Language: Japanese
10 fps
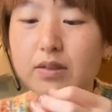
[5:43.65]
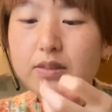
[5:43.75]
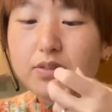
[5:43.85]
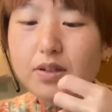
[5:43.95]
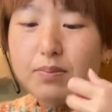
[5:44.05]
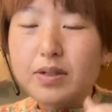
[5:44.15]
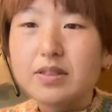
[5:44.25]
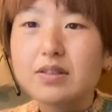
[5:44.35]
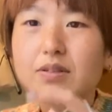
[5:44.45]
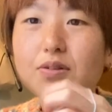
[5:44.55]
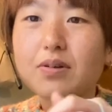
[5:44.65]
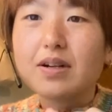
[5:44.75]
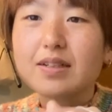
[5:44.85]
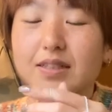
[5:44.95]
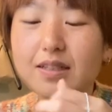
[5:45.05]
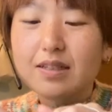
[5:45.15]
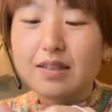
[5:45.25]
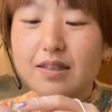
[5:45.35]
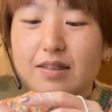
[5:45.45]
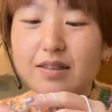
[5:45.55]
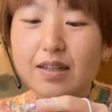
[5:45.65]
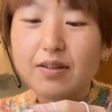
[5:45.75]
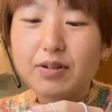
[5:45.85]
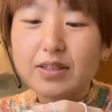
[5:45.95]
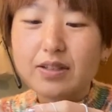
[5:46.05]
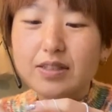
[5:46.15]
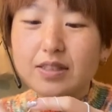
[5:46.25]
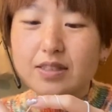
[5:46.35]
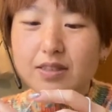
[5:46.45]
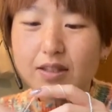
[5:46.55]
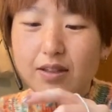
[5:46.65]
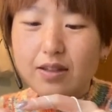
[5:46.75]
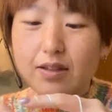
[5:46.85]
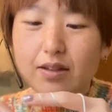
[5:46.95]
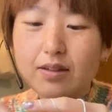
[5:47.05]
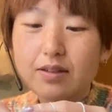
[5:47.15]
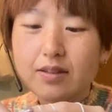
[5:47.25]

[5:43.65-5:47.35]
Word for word: それまでに終わらせて渡して